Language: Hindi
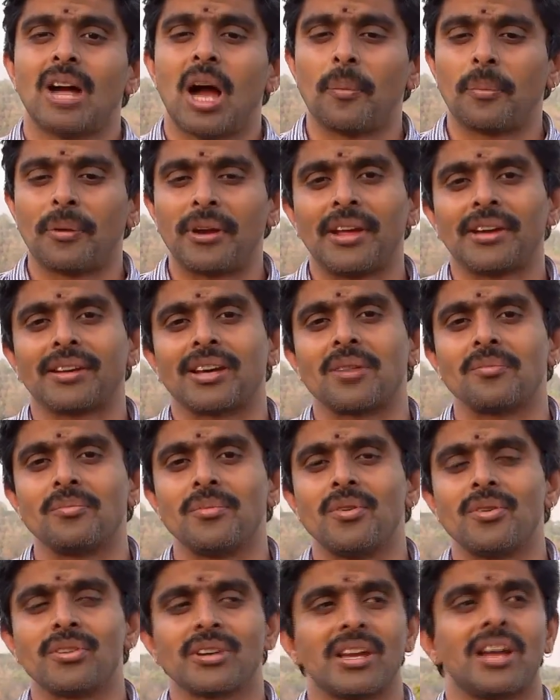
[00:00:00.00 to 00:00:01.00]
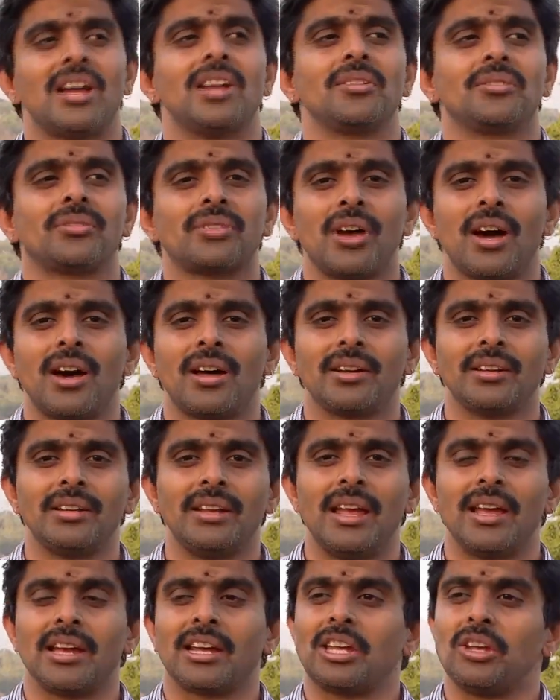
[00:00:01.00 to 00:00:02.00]
अपने कर्मों के अनुसार
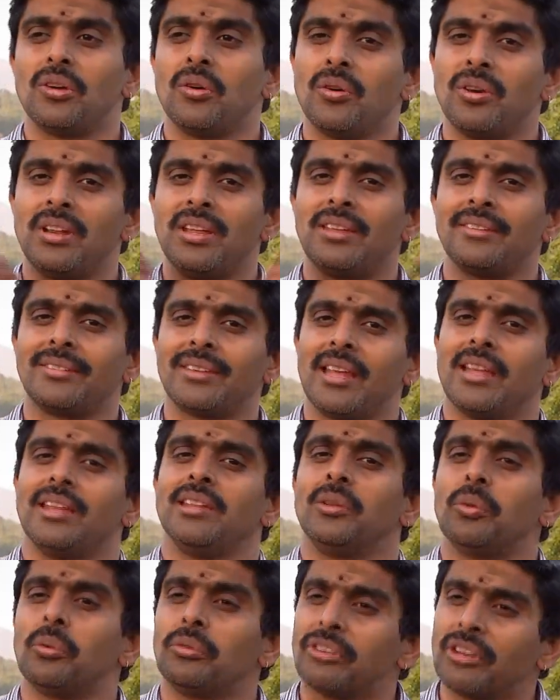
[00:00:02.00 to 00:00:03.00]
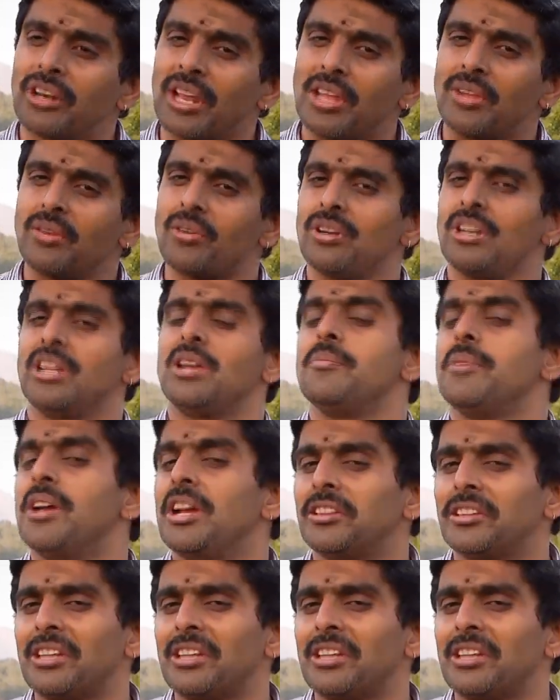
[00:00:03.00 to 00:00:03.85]
एक योनि से दूसरे योनि में